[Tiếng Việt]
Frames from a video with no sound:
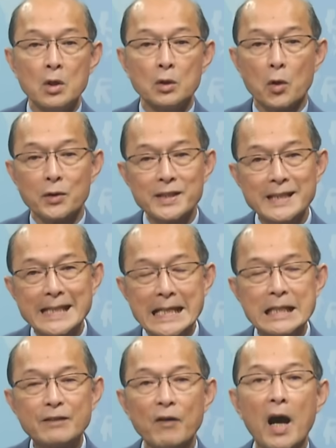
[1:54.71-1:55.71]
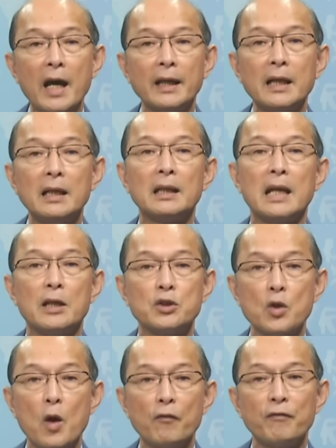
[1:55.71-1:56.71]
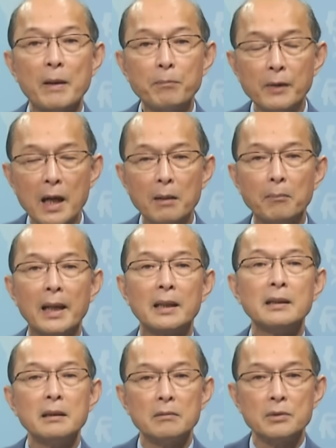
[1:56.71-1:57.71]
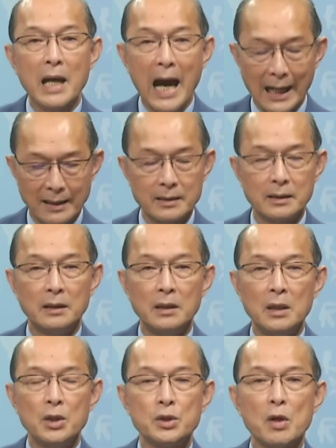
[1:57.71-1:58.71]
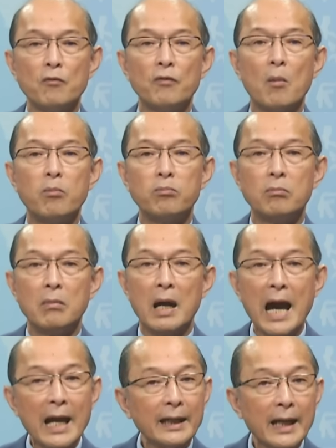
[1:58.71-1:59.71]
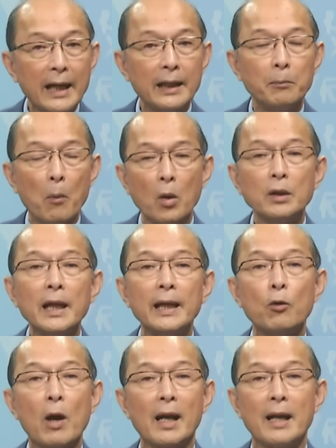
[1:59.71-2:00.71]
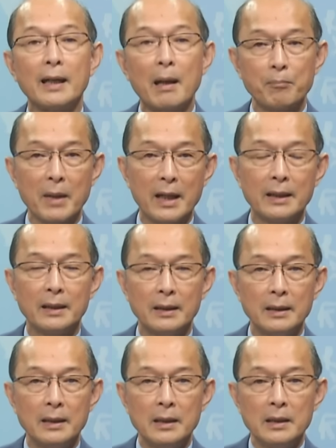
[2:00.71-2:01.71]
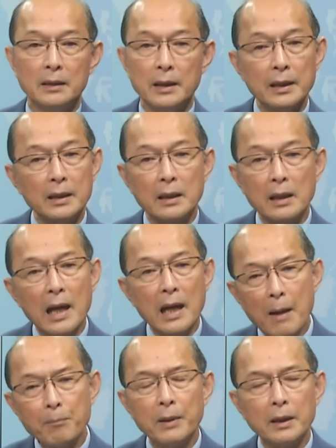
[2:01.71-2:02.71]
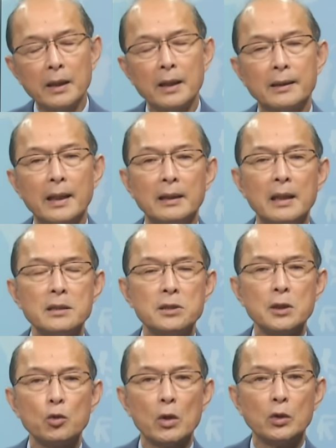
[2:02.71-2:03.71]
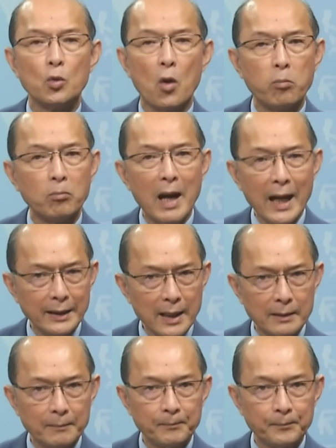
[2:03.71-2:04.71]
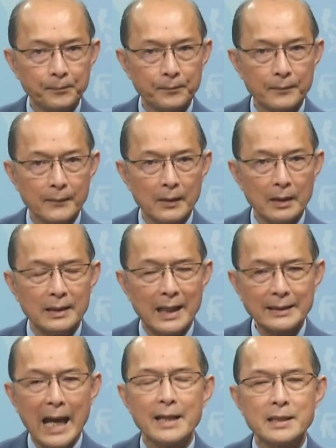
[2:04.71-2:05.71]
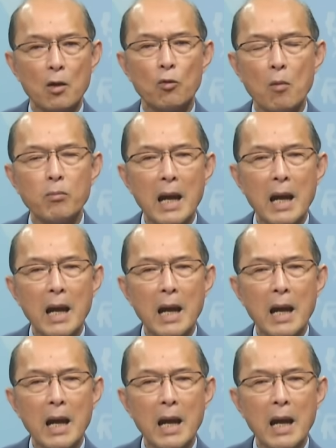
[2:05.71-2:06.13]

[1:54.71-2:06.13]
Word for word: Còn ceasefire đó là cho phép ngừng bắn hẳn trong vòng 2 ngày, 4 ngày hoặc là 5 ngày. Thì áp lực hiện nay lên chính quyền của ông Biden là tại sao không